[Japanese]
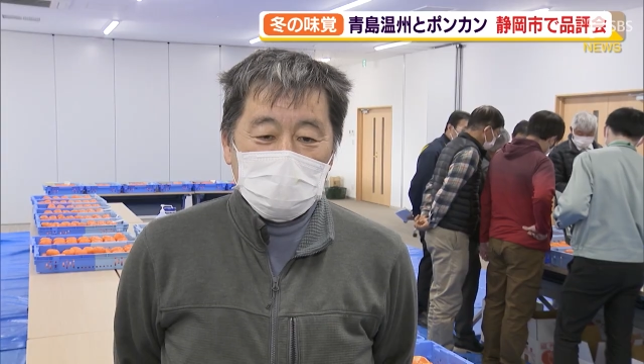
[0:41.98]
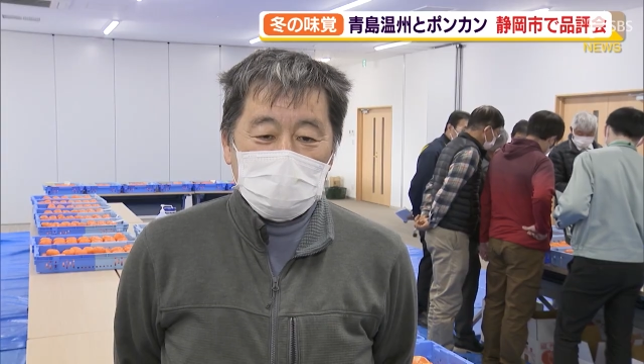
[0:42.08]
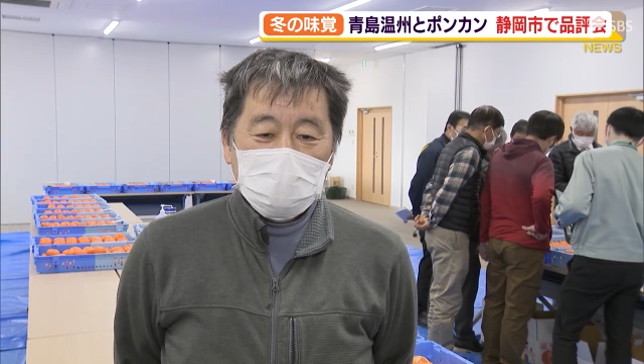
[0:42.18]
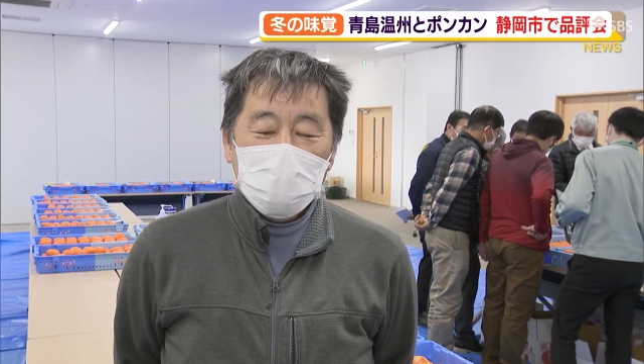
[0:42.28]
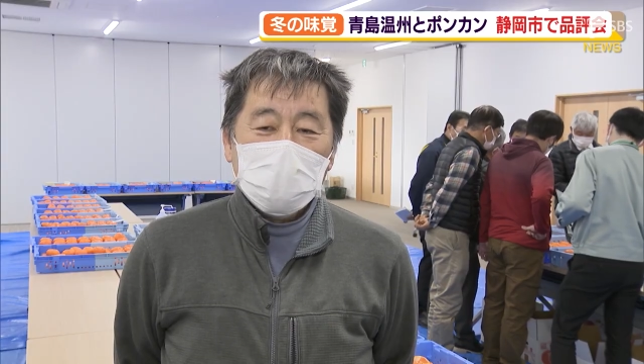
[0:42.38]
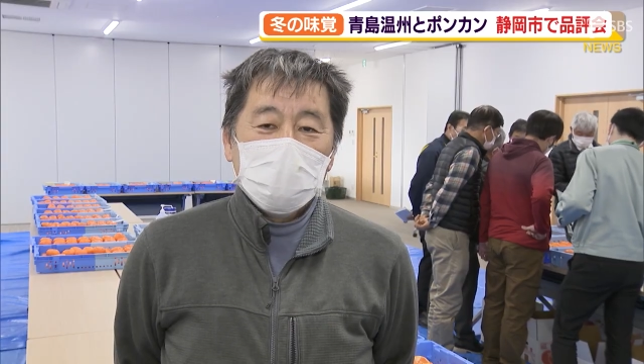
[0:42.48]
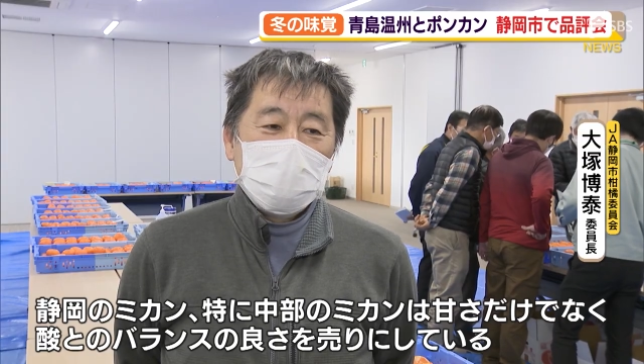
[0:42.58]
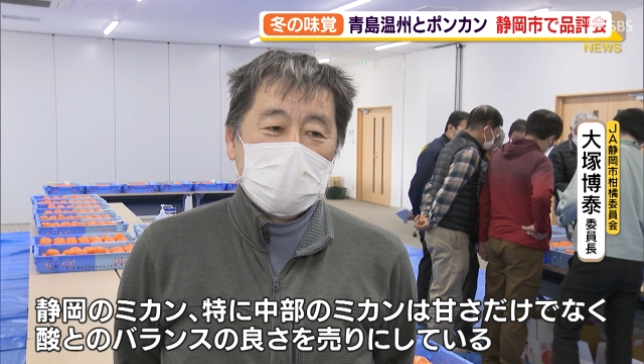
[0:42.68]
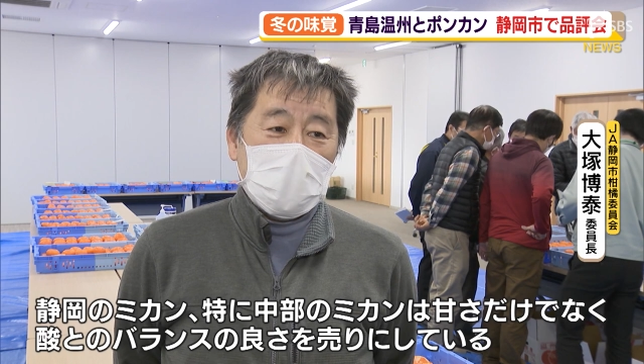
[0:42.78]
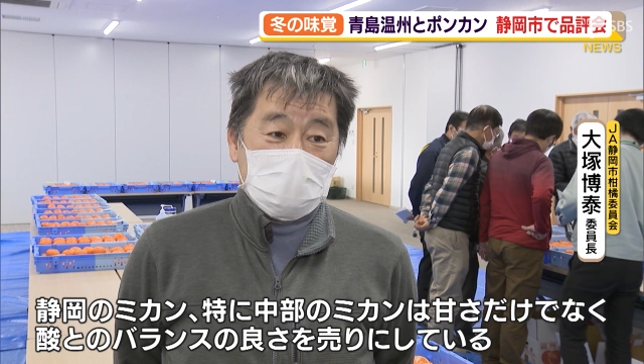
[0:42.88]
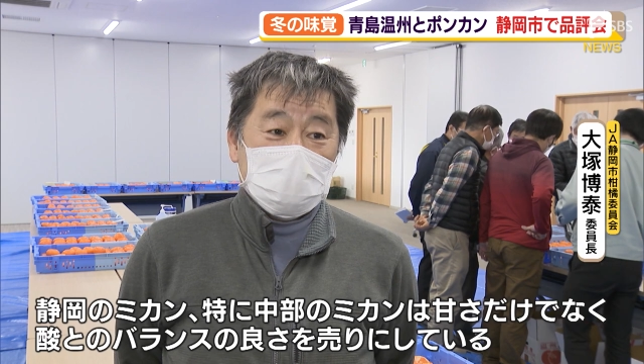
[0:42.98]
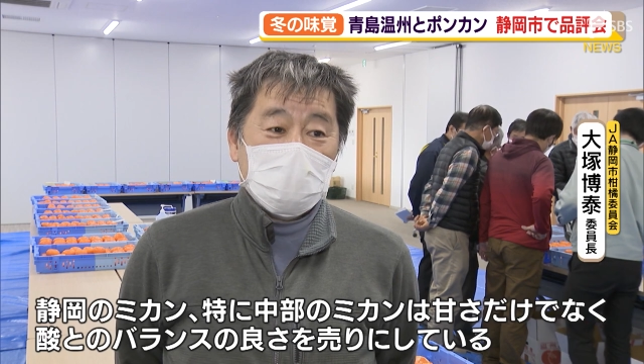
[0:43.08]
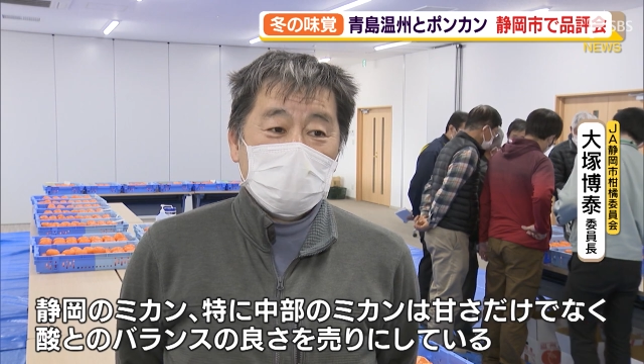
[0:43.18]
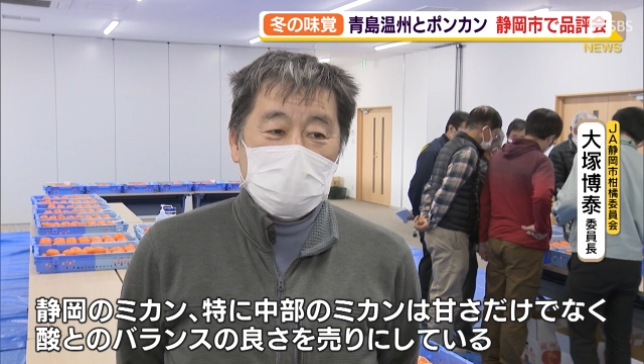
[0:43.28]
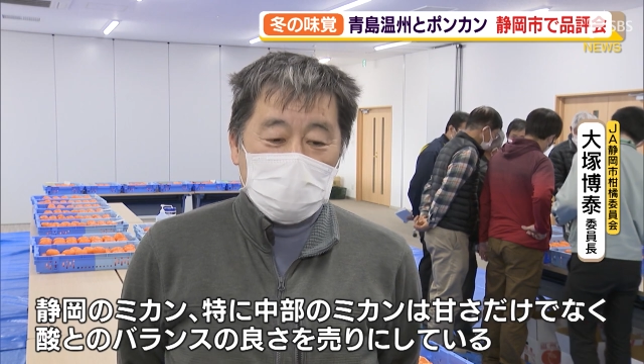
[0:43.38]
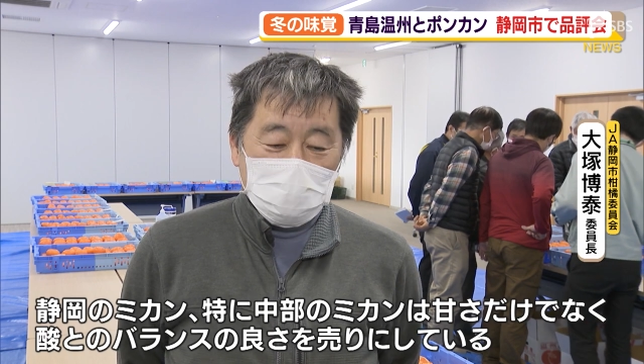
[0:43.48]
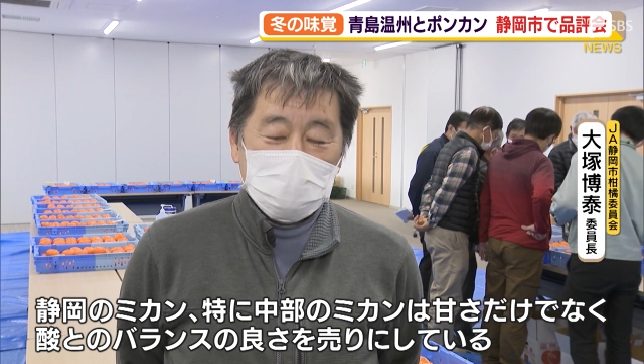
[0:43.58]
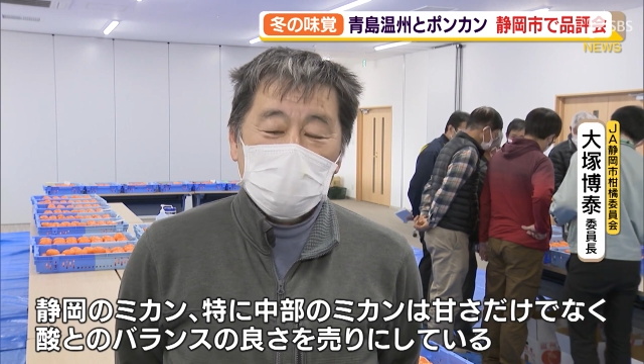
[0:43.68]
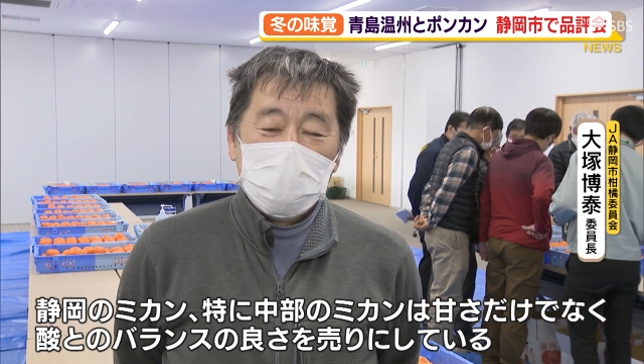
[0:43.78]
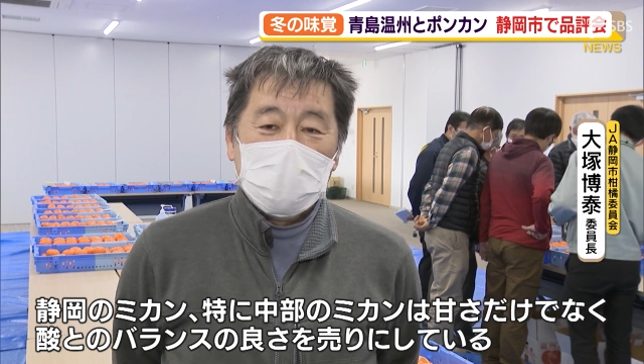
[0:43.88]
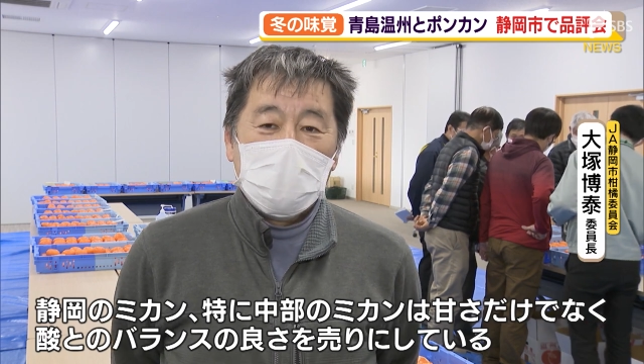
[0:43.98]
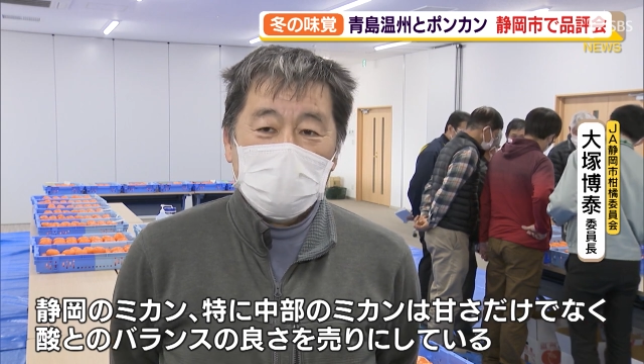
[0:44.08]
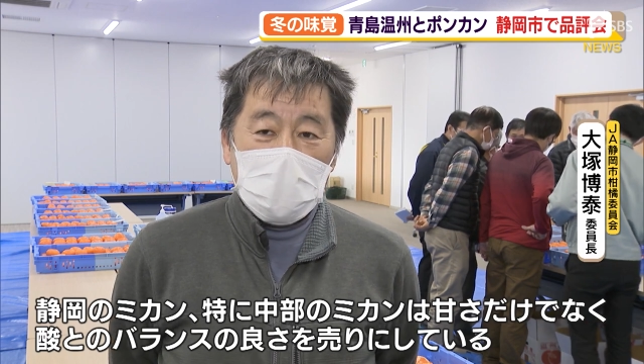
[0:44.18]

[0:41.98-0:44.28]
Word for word: 静岡のみかん、特に中部のみかん